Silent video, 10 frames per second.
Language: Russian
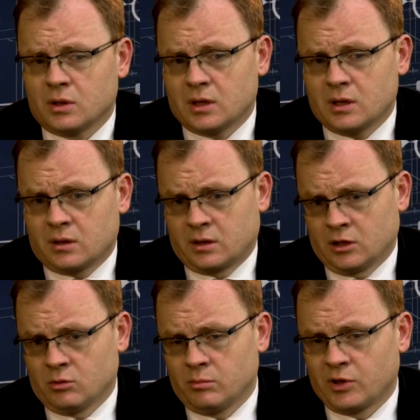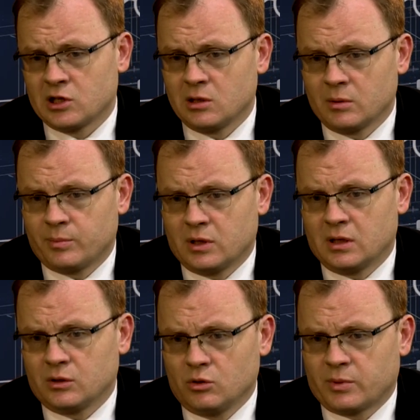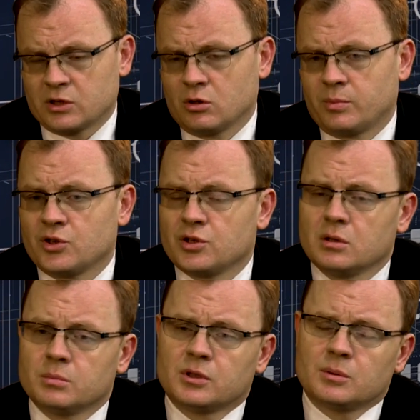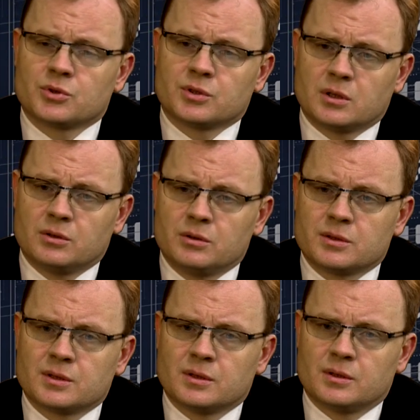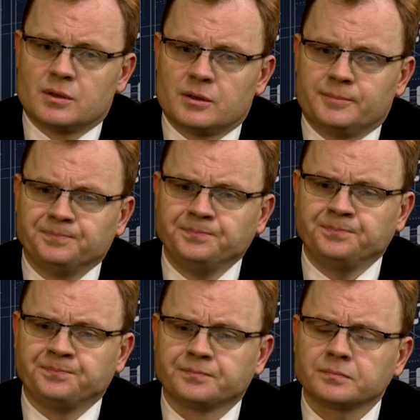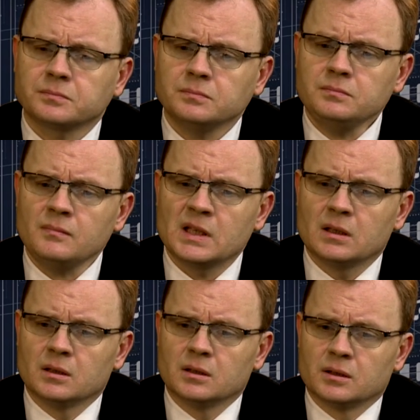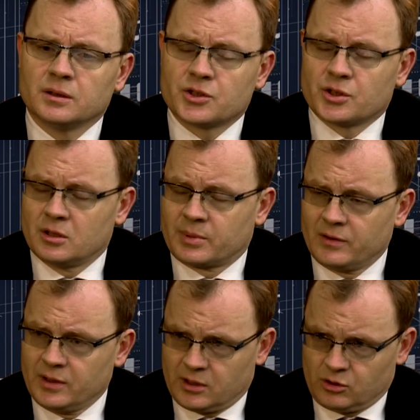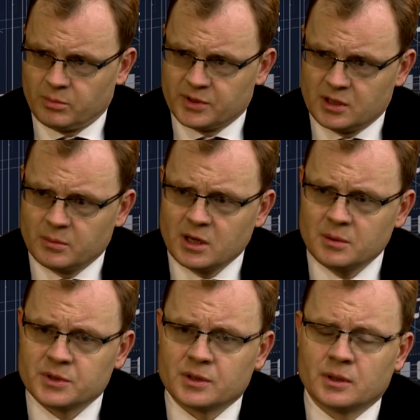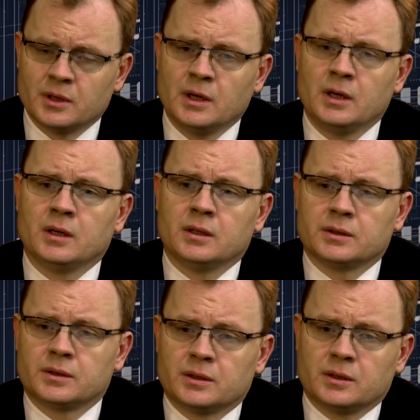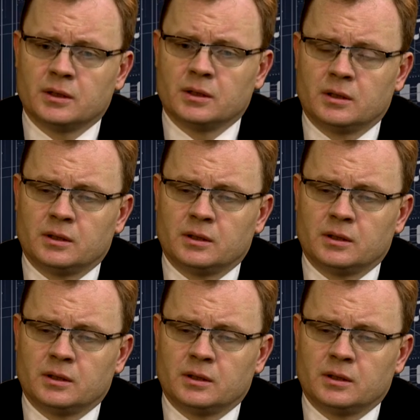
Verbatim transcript: А к этому пришли мы по одной простой причине, потому что одно из э, э, наших направлений, которым мы занимаемся, это